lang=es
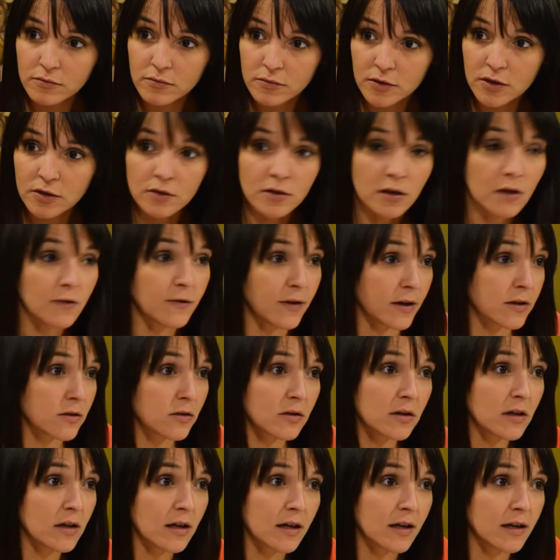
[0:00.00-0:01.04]
Creo que el
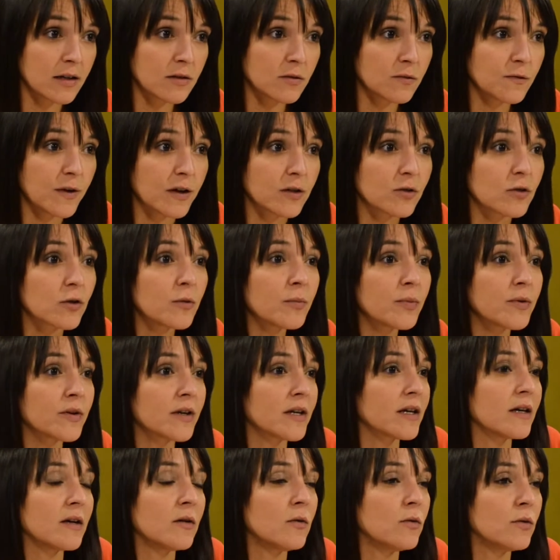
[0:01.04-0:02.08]
factor de la edad es un factor
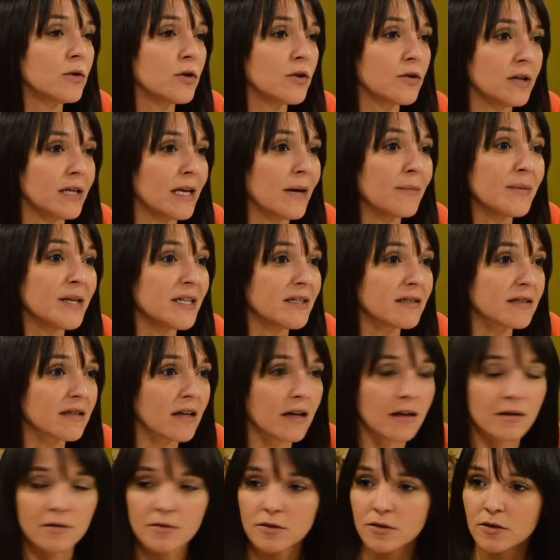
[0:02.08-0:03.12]
porque uno
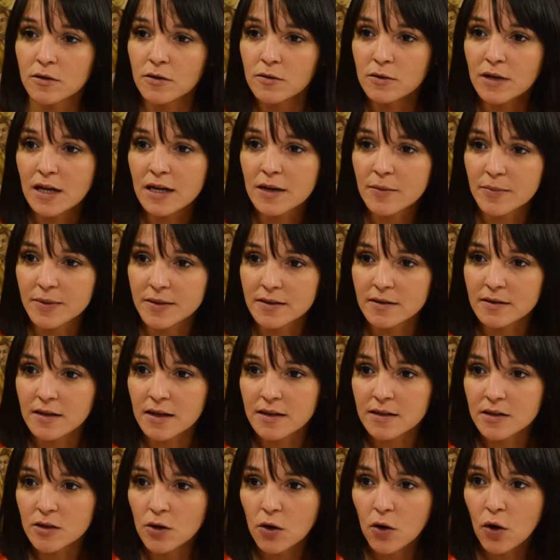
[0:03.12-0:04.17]
dinamiza, ¿no? Una
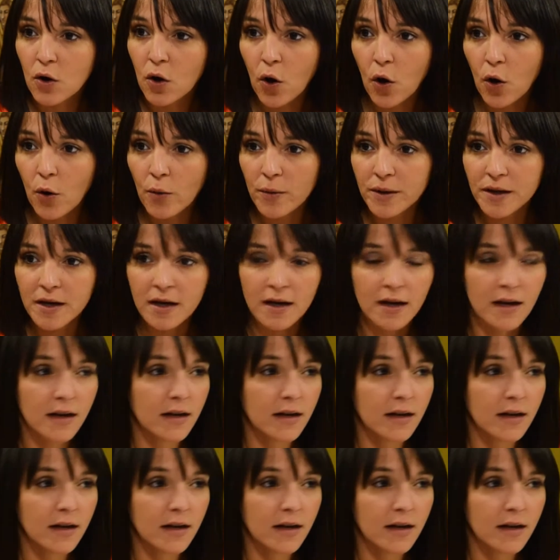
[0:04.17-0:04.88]
representación joven en la